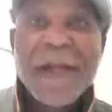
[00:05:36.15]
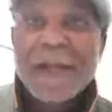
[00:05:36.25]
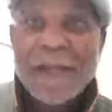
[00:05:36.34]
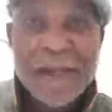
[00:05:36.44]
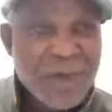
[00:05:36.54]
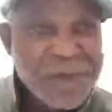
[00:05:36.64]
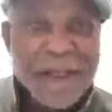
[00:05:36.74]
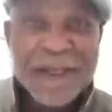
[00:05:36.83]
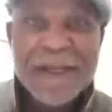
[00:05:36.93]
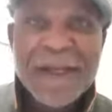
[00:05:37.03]
La
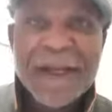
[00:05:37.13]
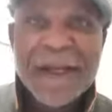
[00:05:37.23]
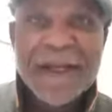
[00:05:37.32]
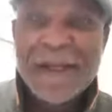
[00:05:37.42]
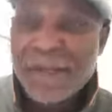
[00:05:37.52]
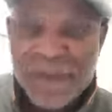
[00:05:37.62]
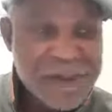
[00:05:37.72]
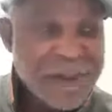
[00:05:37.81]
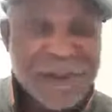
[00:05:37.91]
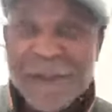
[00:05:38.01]
musique est un art, la
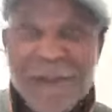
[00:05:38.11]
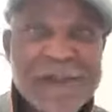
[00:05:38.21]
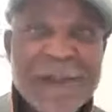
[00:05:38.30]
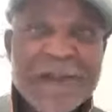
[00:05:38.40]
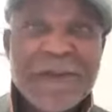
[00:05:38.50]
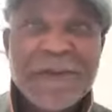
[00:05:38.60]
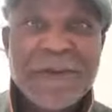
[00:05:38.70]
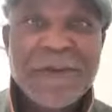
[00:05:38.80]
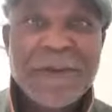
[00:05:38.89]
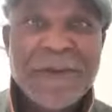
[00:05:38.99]
musique s'enseigne.
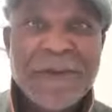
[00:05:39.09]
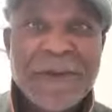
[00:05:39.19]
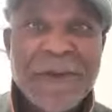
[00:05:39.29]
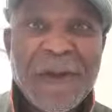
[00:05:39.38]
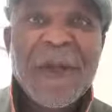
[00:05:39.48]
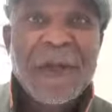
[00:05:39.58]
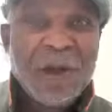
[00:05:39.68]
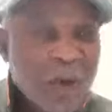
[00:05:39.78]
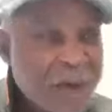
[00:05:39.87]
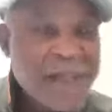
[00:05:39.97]

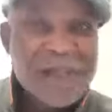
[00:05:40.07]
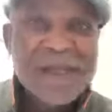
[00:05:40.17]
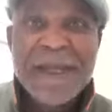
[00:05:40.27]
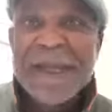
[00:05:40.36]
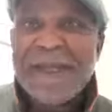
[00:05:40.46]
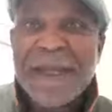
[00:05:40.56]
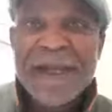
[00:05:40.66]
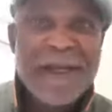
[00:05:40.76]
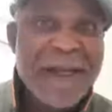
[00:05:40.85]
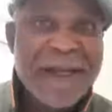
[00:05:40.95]
Le dessin est
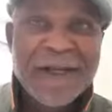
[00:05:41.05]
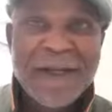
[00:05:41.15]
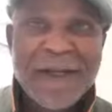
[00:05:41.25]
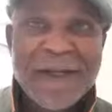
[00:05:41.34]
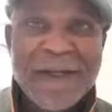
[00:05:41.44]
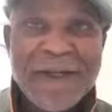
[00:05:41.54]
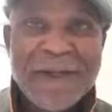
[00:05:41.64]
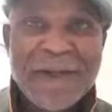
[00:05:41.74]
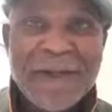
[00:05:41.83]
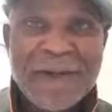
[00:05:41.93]
un art,
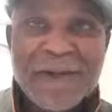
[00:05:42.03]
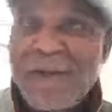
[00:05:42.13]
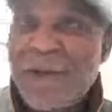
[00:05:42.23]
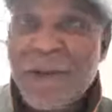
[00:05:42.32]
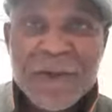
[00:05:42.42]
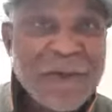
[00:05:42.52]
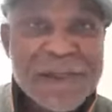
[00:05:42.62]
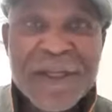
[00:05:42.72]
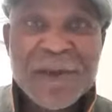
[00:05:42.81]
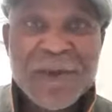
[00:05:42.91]
on
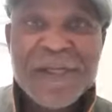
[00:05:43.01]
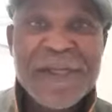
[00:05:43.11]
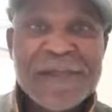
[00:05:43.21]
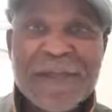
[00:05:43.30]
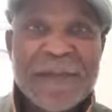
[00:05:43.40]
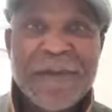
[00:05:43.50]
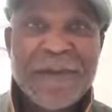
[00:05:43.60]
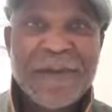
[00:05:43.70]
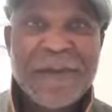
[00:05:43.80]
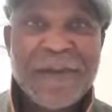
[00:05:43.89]
enseigne le dessin.
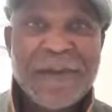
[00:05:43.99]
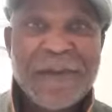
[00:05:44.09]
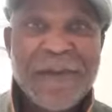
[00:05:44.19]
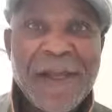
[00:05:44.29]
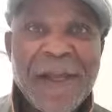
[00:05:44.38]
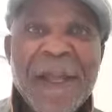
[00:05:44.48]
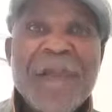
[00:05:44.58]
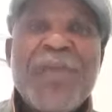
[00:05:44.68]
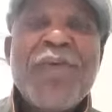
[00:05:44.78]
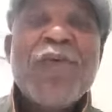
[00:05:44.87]

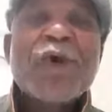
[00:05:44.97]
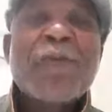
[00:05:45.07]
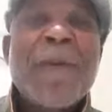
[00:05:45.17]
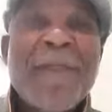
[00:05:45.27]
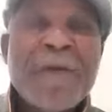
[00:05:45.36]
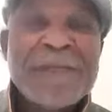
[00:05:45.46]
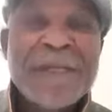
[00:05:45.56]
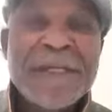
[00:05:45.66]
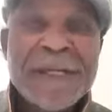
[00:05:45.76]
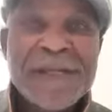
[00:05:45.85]
Et pourquoi on ne peut pas
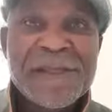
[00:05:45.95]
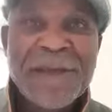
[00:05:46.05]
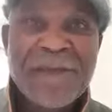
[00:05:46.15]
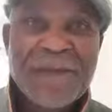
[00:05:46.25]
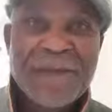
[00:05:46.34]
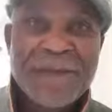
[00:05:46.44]
enseigner la SAP